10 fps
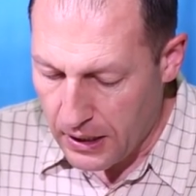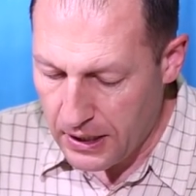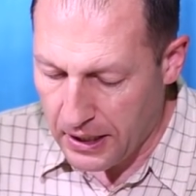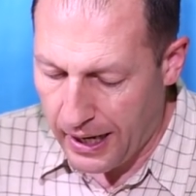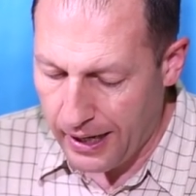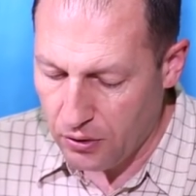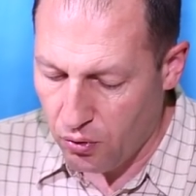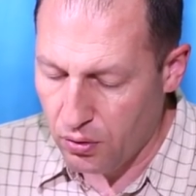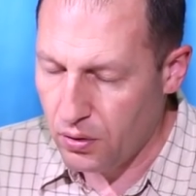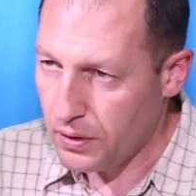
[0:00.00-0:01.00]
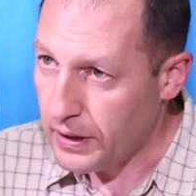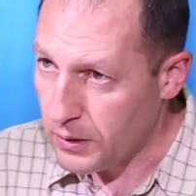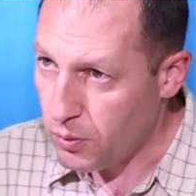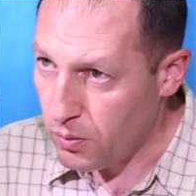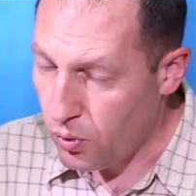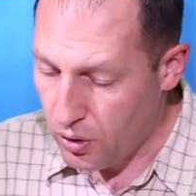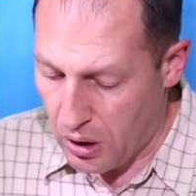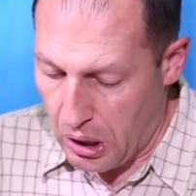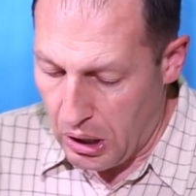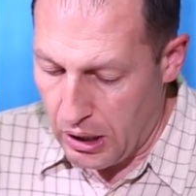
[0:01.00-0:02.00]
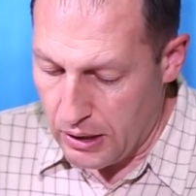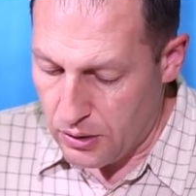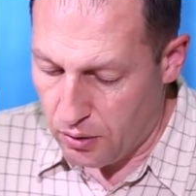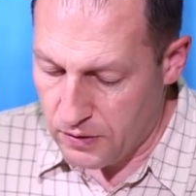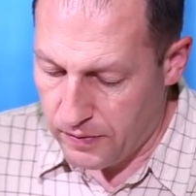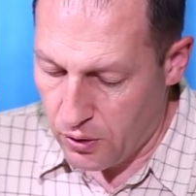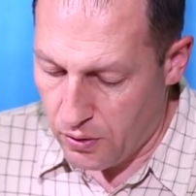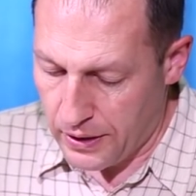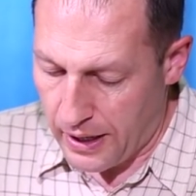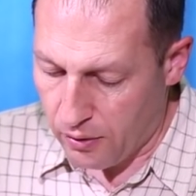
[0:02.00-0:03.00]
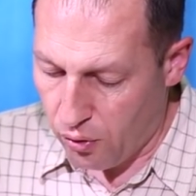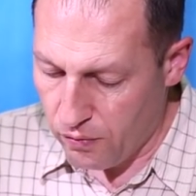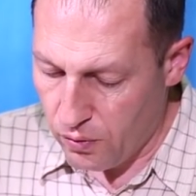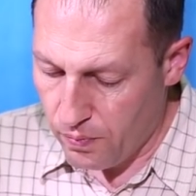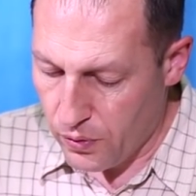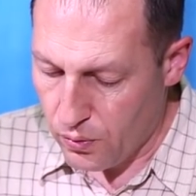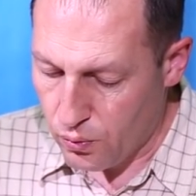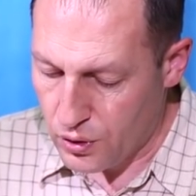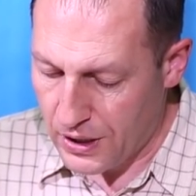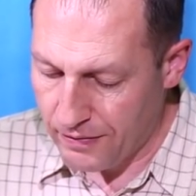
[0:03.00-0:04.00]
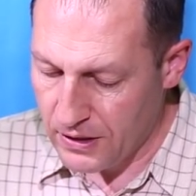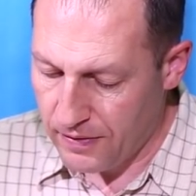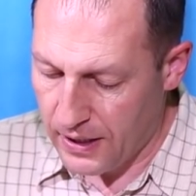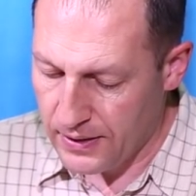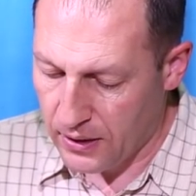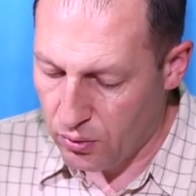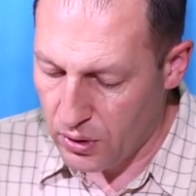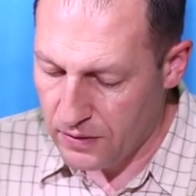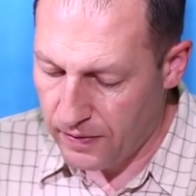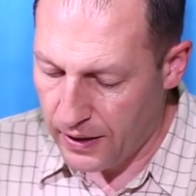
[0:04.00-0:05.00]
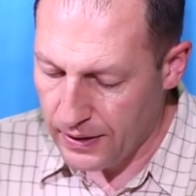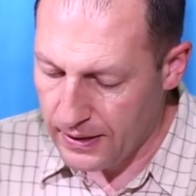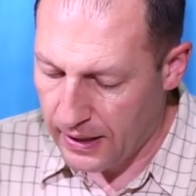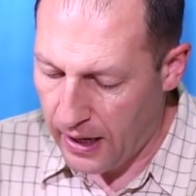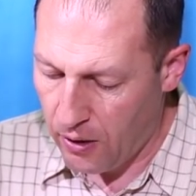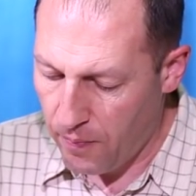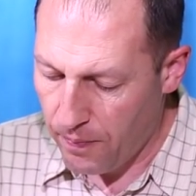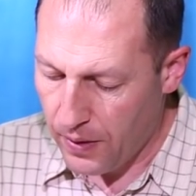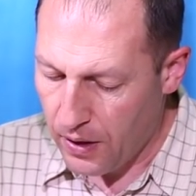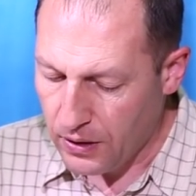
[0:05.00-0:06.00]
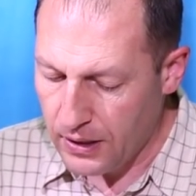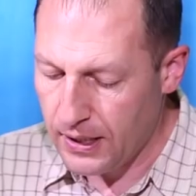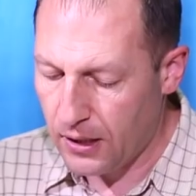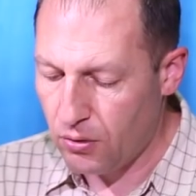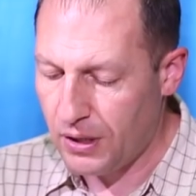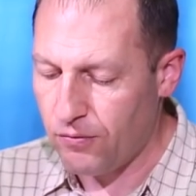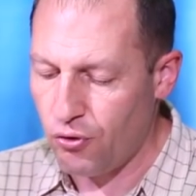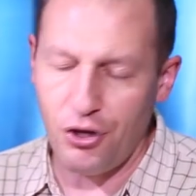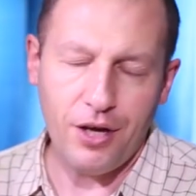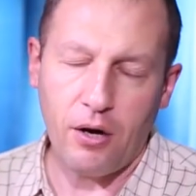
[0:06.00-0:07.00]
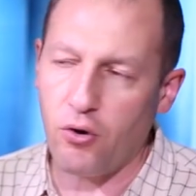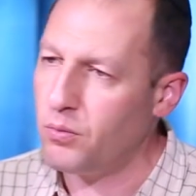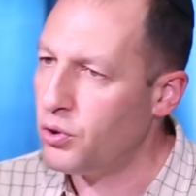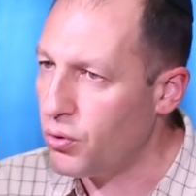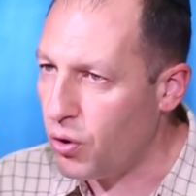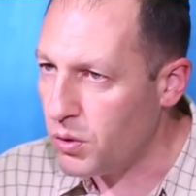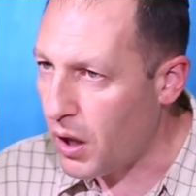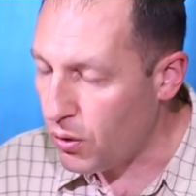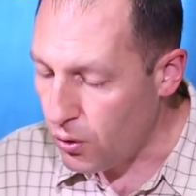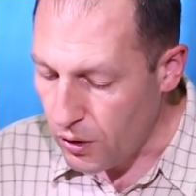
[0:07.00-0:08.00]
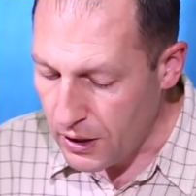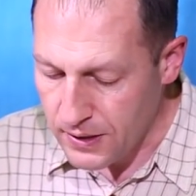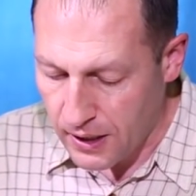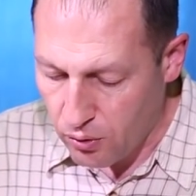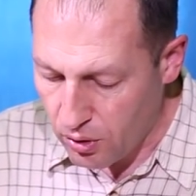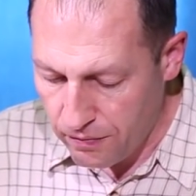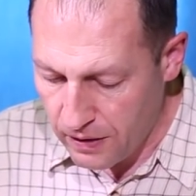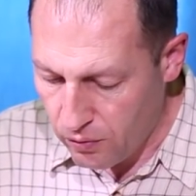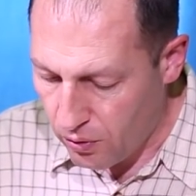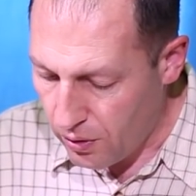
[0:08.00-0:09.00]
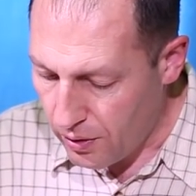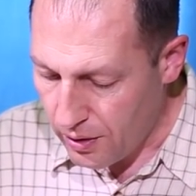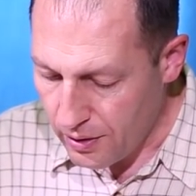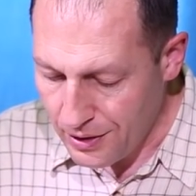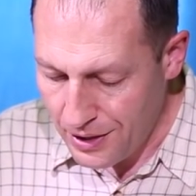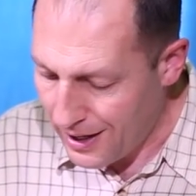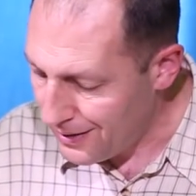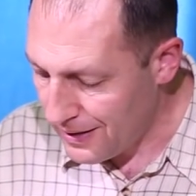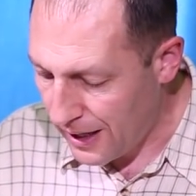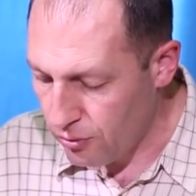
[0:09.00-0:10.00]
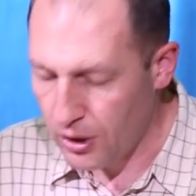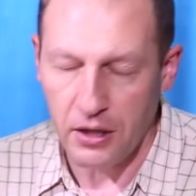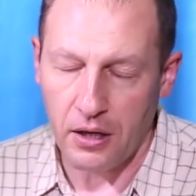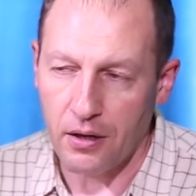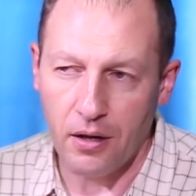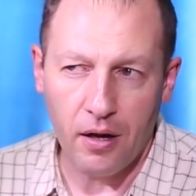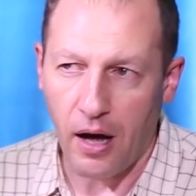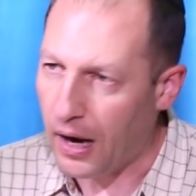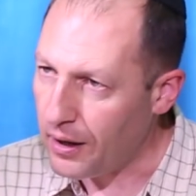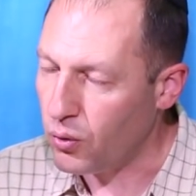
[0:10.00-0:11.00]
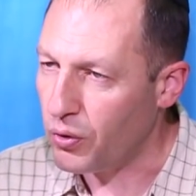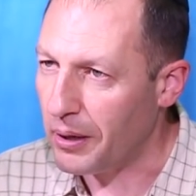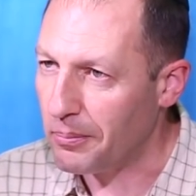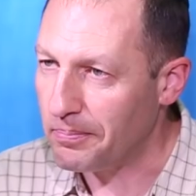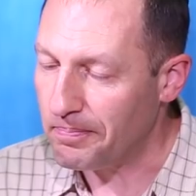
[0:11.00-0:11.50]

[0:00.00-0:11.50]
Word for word: Изрекает он, Господь Бог, слово свое Якову, уставы свои, законы свои Израилю. Не сделал он того никакому другому народу, и законов его не знают они. Аллилуйя.